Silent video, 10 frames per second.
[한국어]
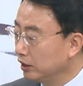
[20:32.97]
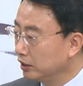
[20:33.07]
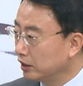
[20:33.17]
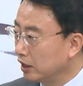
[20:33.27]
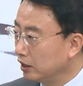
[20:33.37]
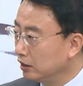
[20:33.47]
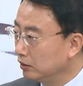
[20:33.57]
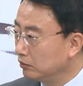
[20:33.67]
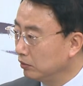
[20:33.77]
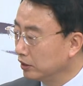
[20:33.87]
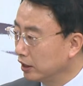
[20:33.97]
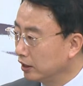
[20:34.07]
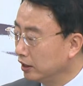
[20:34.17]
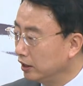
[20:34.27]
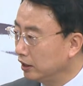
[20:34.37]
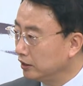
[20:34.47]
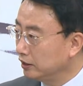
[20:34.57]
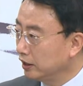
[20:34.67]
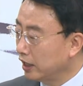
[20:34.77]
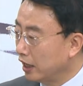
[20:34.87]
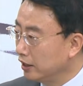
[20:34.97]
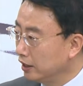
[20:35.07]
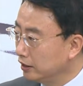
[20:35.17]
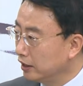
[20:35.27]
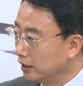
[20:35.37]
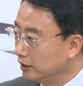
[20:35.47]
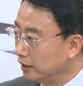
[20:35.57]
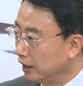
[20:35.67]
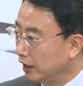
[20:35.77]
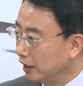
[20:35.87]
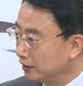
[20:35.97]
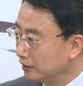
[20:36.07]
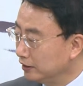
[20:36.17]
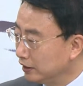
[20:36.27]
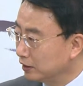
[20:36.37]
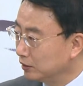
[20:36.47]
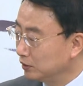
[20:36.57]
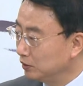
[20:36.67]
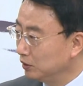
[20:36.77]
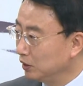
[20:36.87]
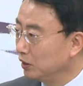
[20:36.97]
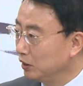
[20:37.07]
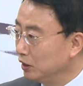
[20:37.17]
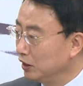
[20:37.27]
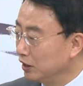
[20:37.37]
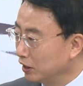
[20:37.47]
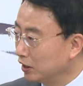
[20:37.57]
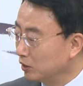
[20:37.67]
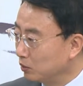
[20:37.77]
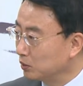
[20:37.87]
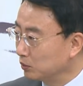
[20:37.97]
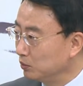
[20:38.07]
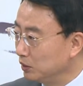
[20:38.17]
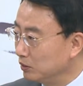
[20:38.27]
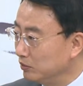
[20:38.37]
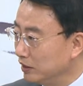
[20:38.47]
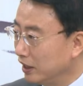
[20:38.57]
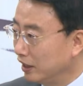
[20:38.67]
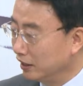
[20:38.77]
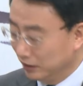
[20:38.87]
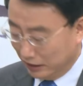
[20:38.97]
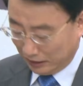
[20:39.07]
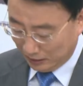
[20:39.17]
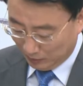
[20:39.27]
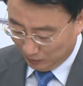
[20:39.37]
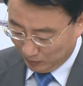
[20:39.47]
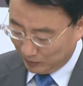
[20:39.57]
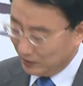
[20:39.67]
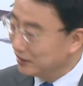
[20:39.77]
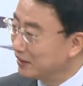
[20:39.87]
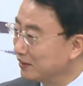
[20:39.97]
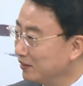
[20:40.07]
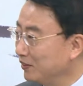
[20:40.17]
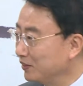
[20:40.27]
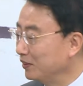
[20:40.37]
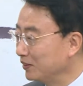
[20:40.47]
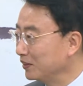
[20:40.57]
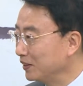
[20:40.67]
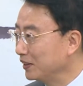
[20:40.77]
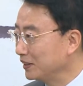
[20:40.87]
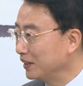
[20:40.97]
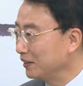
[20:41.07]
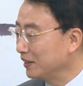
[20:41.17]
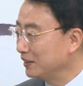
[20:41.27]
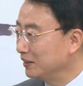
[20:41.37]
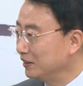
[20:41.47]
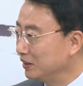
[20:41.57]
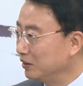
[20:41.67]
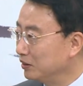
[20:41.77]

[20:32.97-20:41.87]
이게 잘 원활하게 진행이 안 되는 게 아니냐 하는 이제 그런 일각의 걱정도 있습니다. 아, 이제 그런 예. 부분에 대해서는 어, 떻게 생각을 하시는지요?